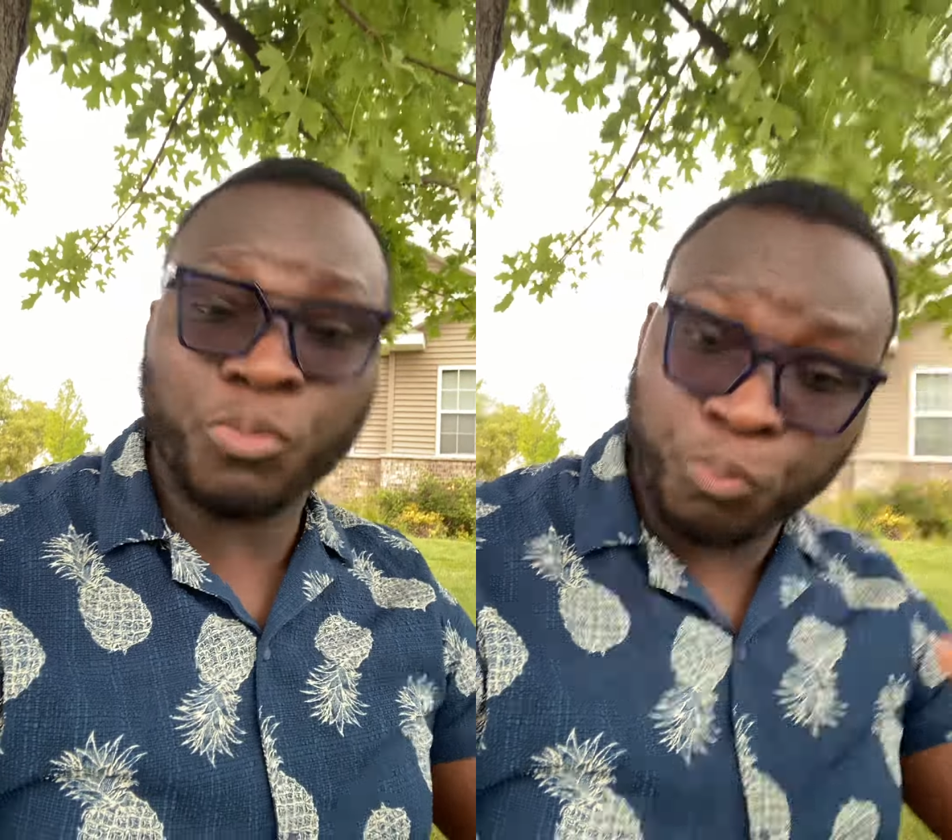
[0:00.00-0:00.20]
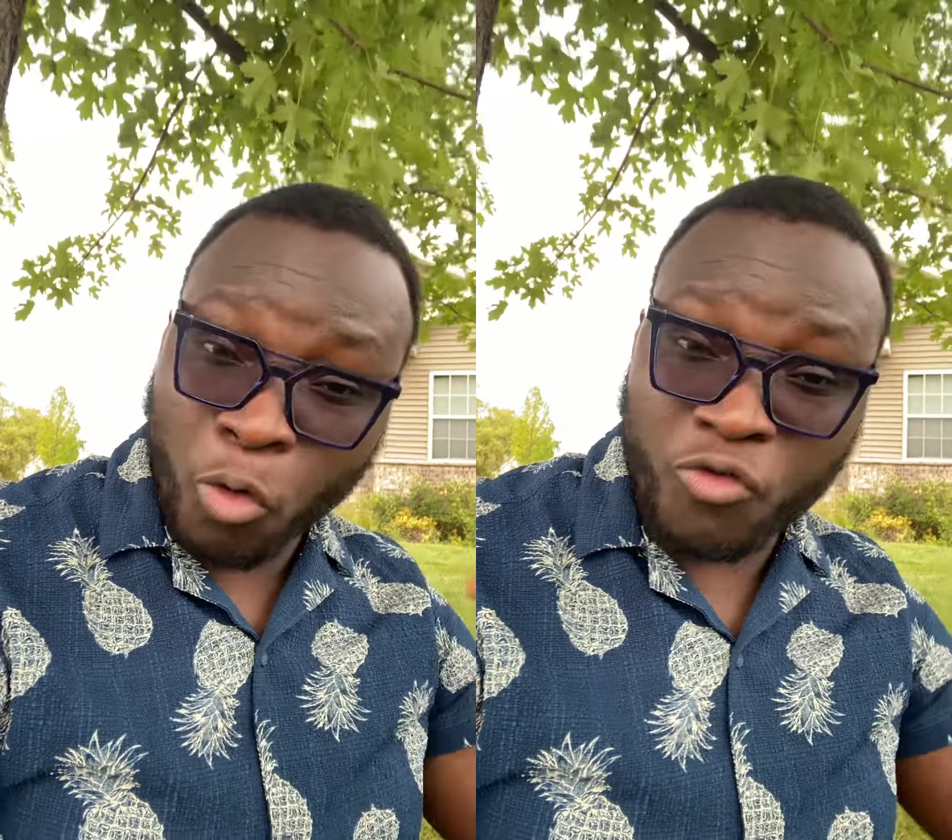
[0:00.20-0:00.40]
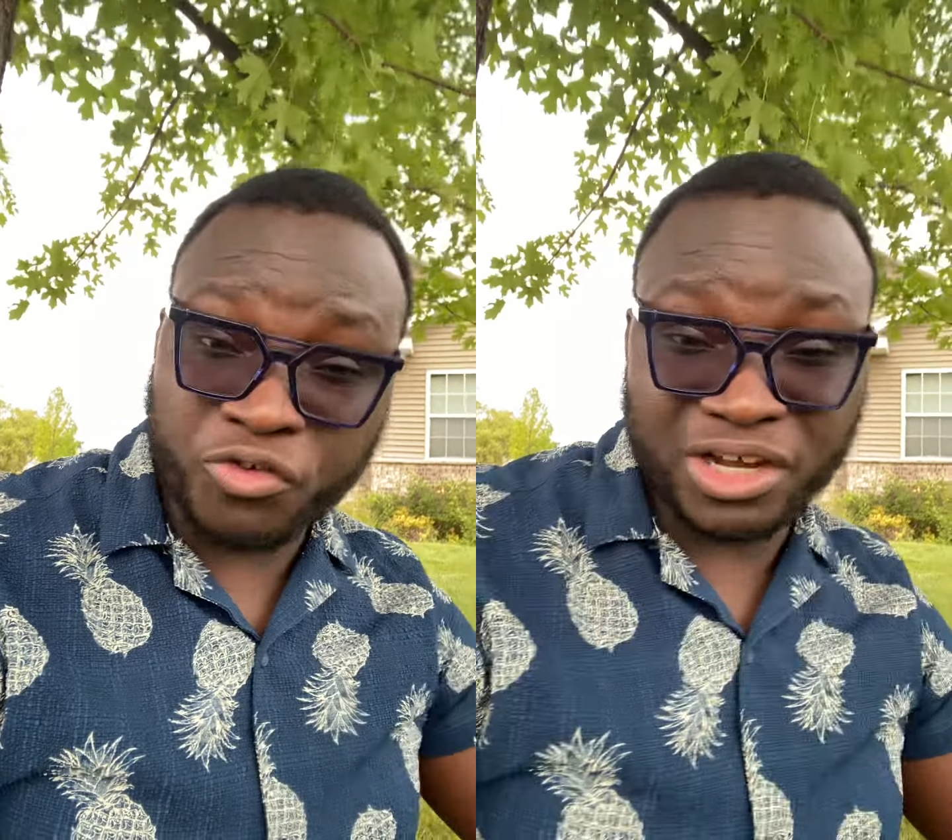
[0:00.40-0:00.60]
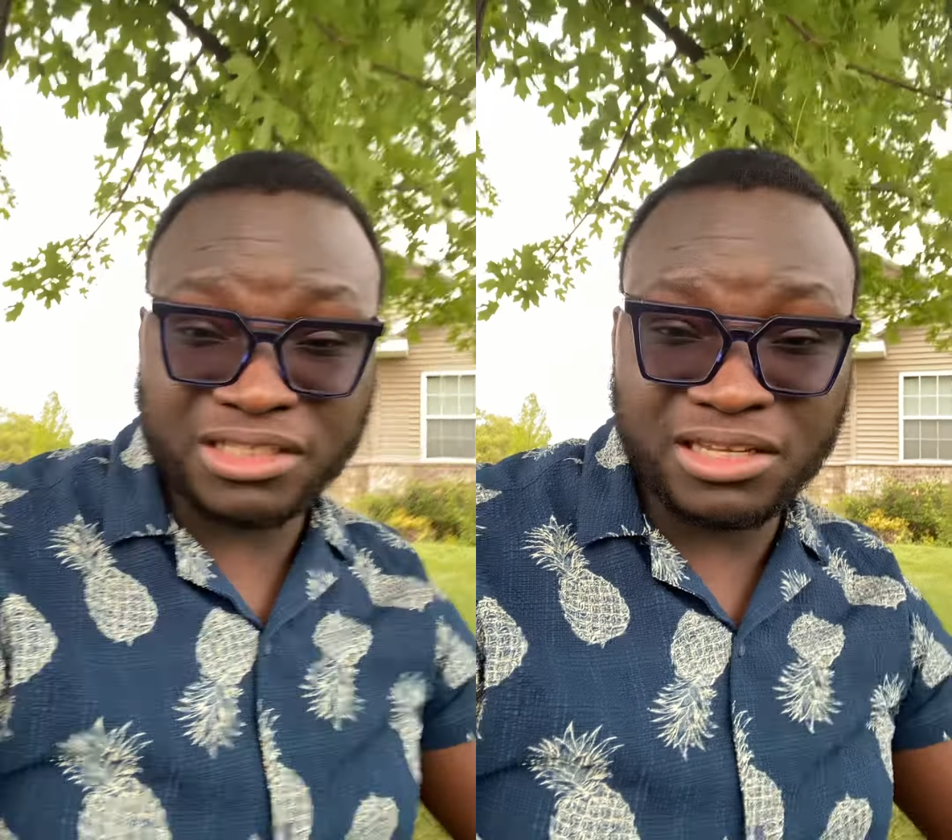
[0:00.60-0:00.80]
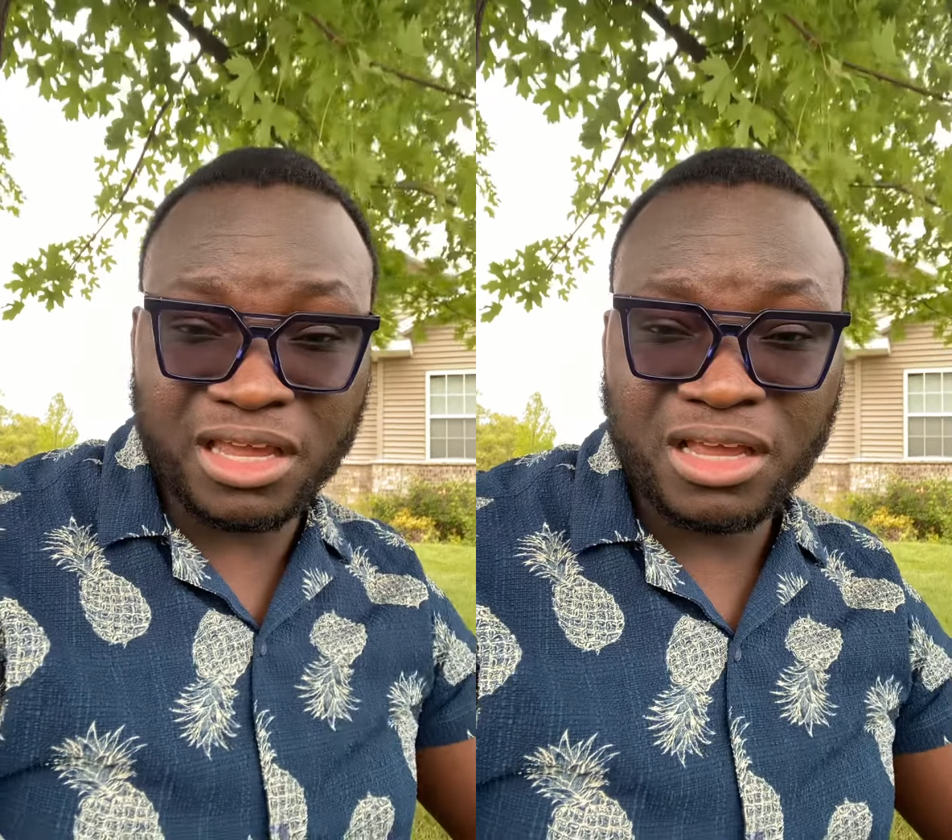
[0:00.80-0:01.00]

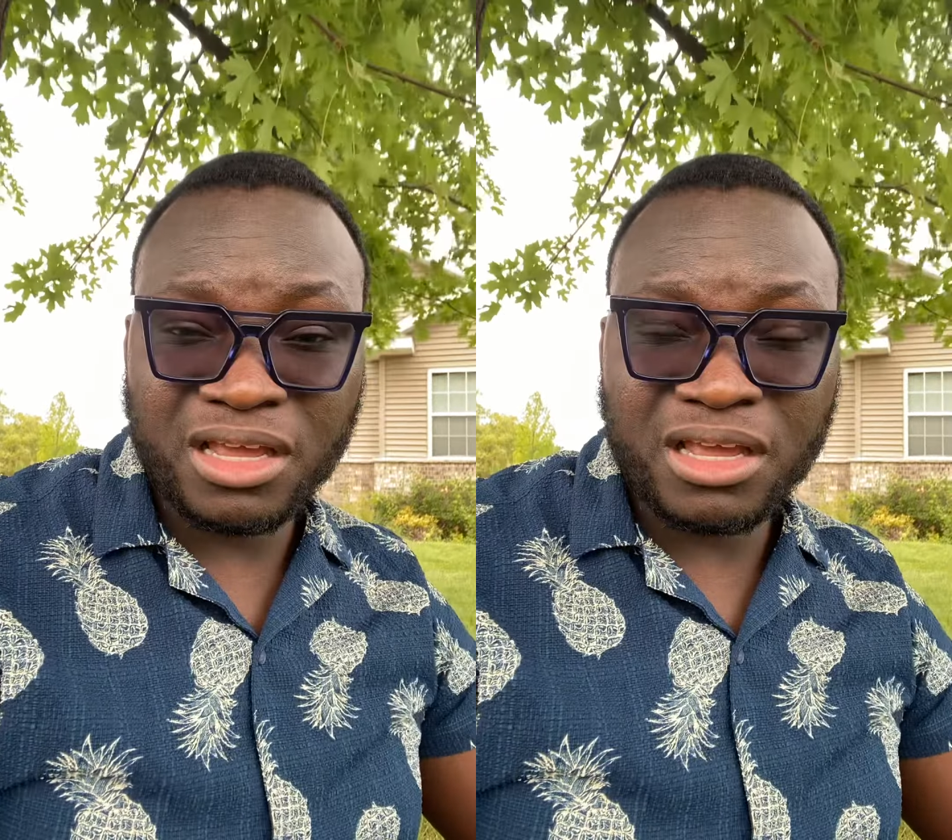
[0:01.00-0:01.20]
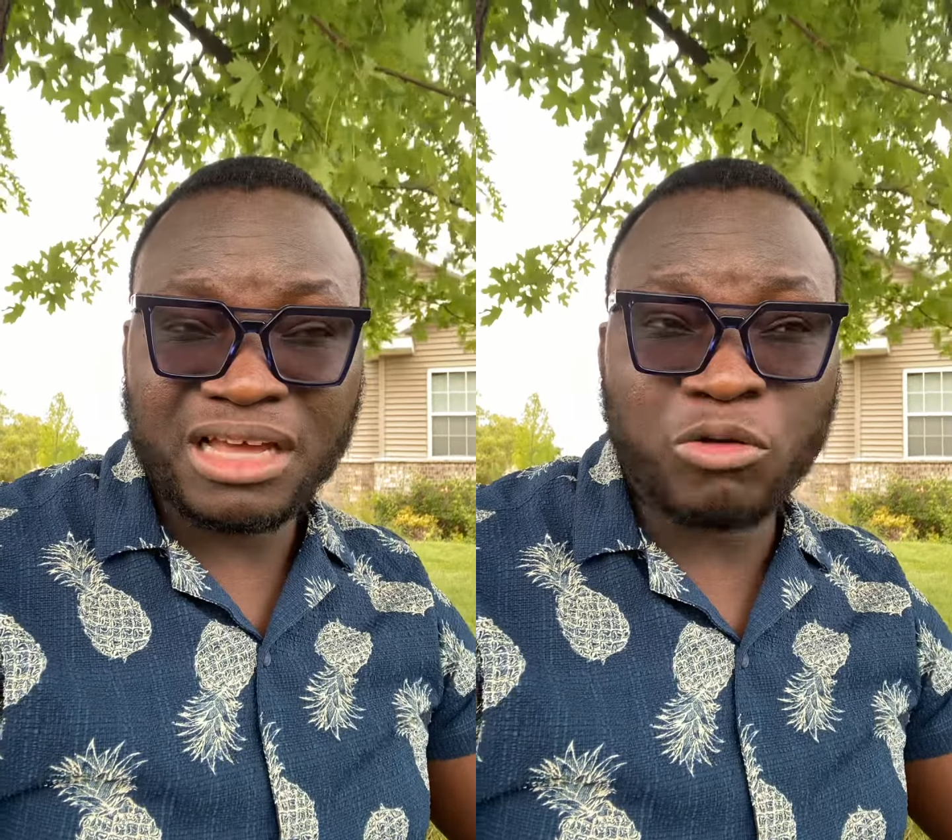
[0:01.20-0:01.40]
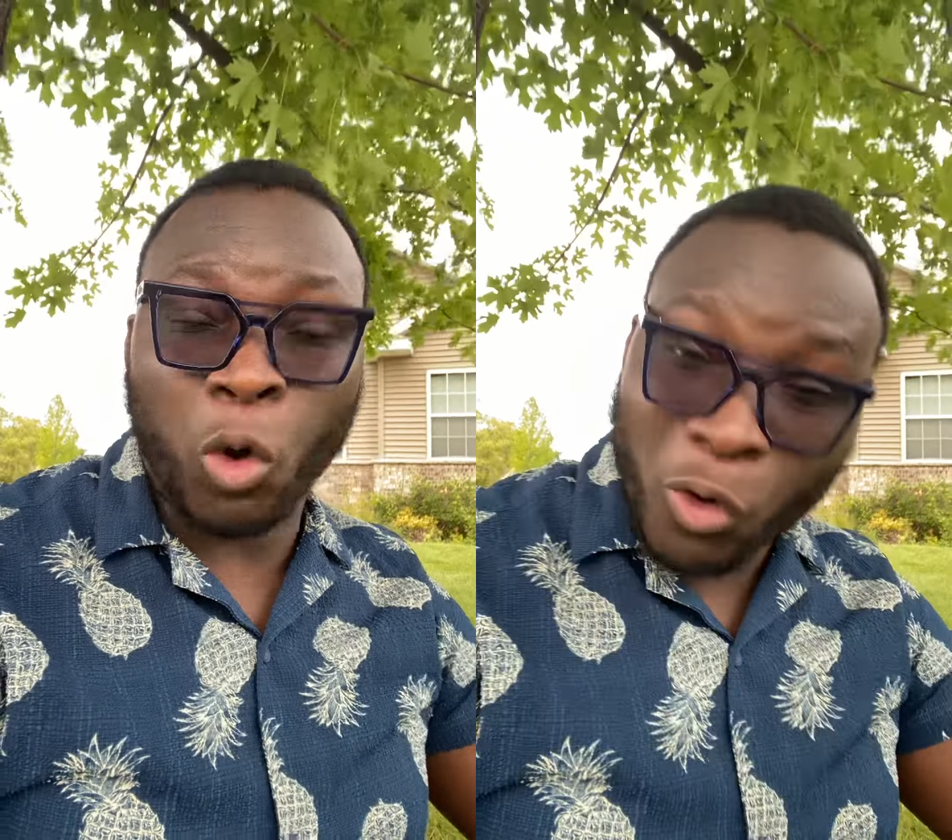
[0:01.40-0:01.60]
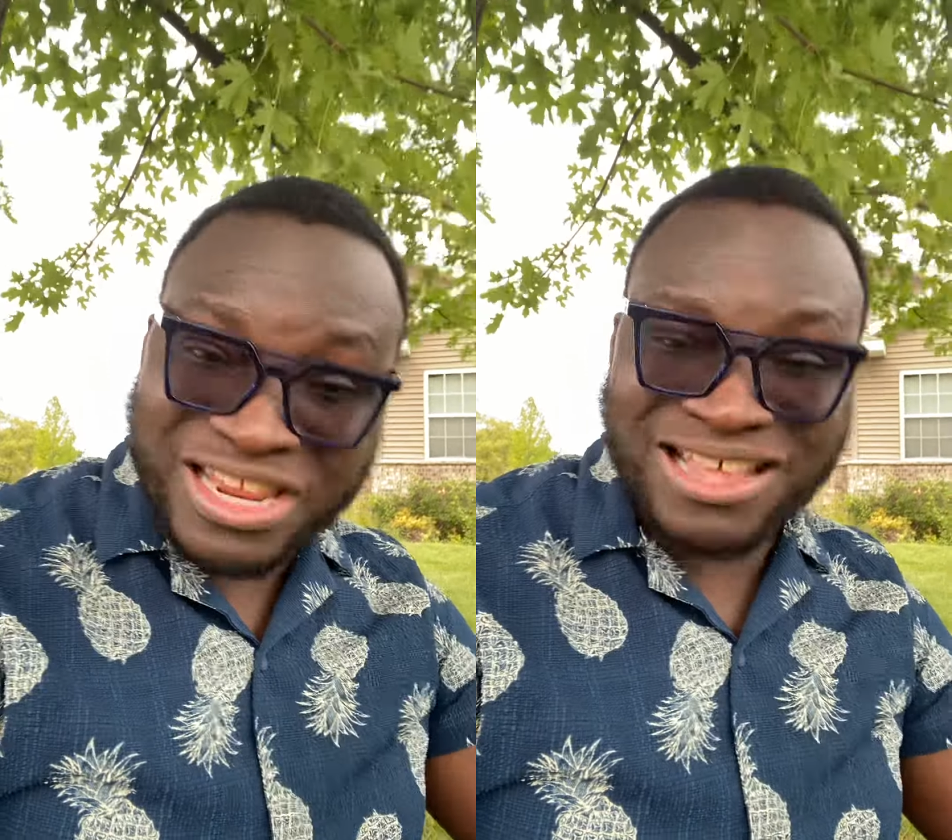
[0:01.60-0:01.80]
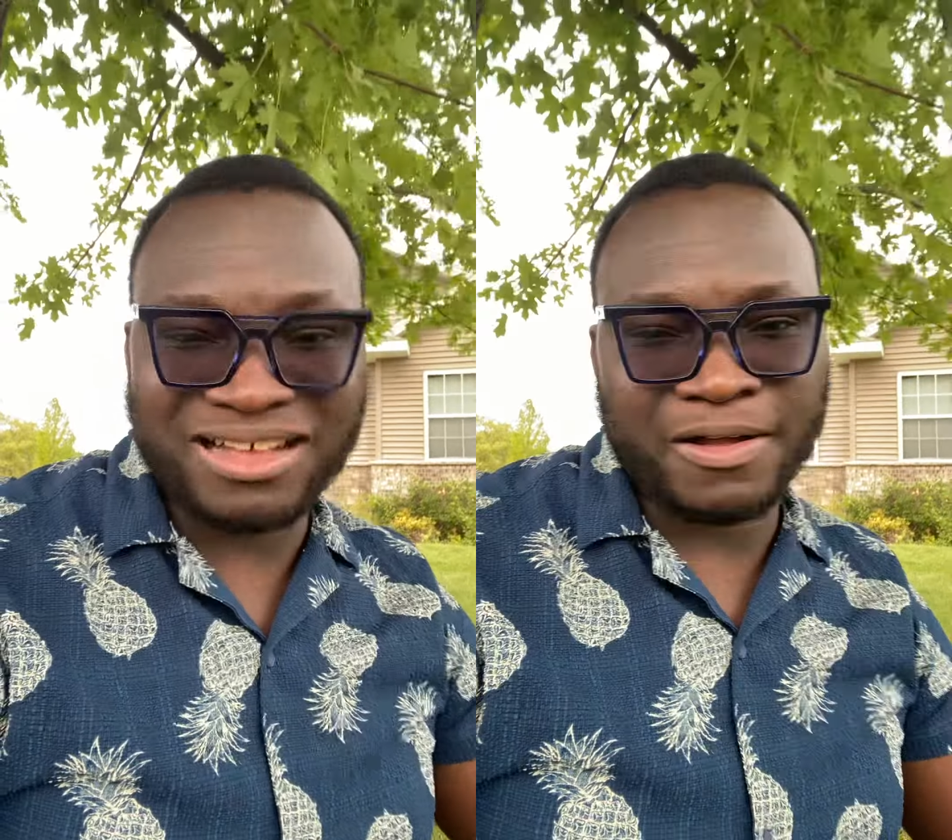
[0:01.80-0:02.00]
pauvreté
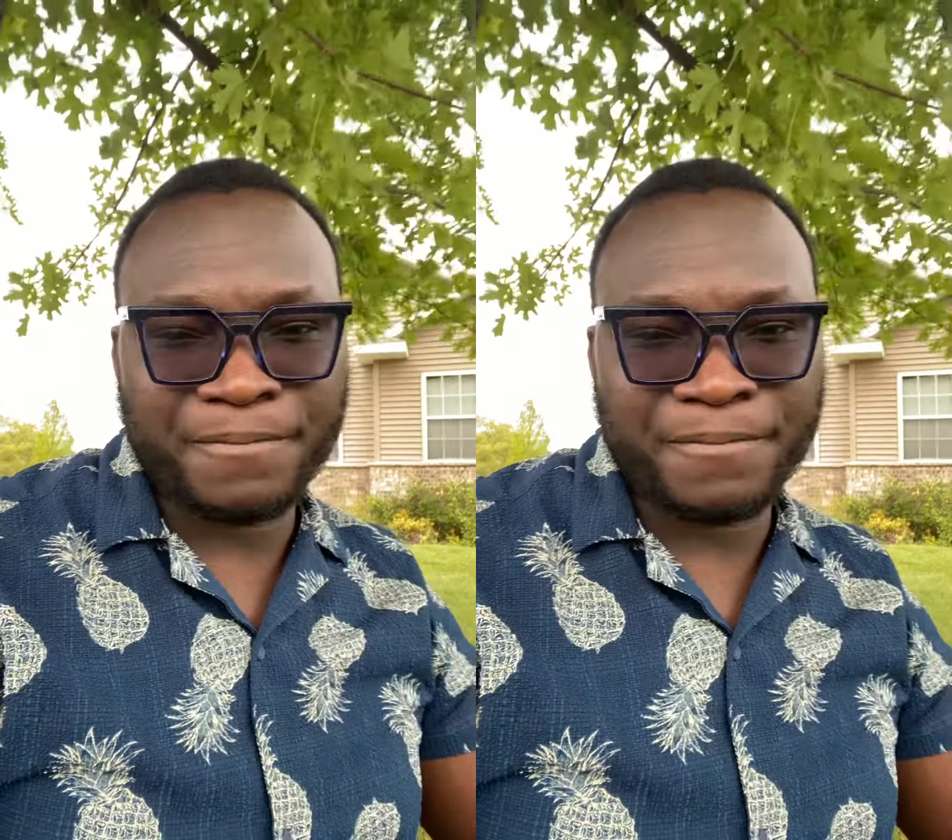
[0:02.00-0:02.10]
chronique.